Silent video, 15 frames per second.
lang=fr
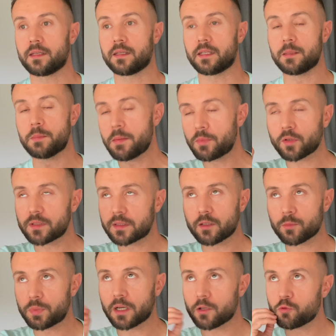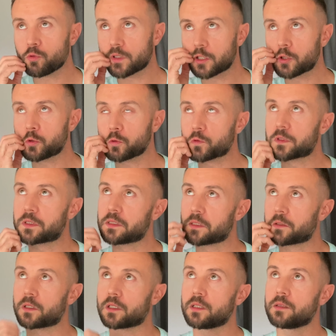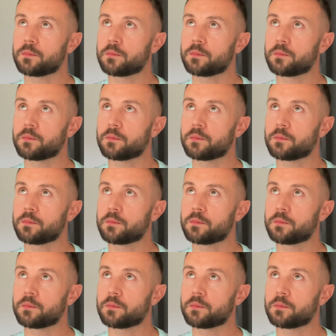Et même dans des températures très chaudes aussi d'ailleurs. Hein.